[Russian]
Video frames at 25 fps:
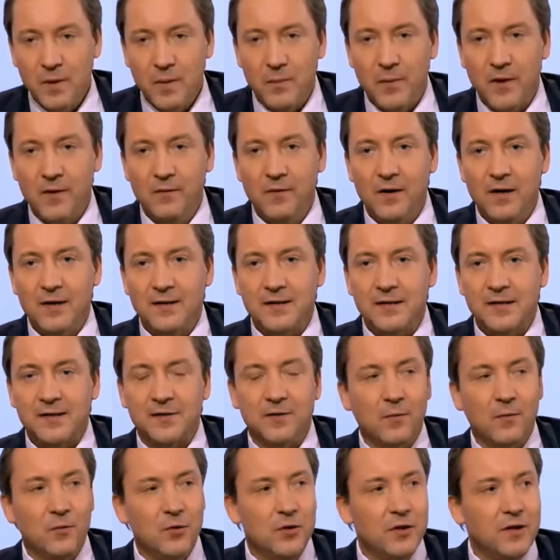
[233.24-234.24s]
у тебя
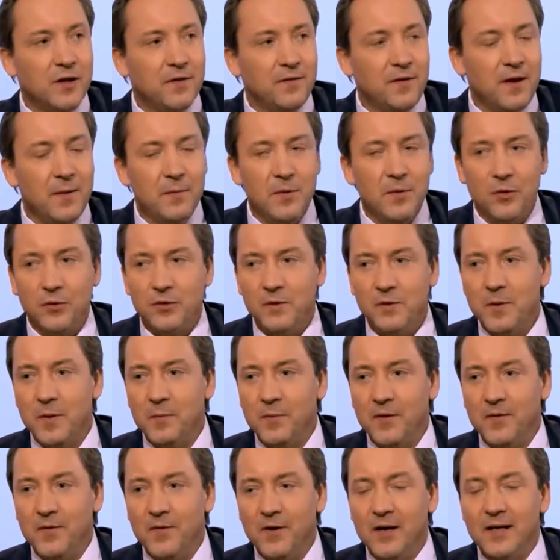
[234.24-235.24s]
появляется свободное время, и у
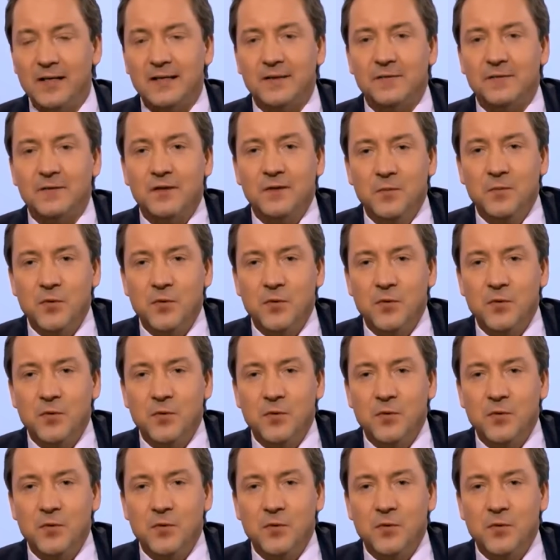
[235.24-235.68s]
тебя появляется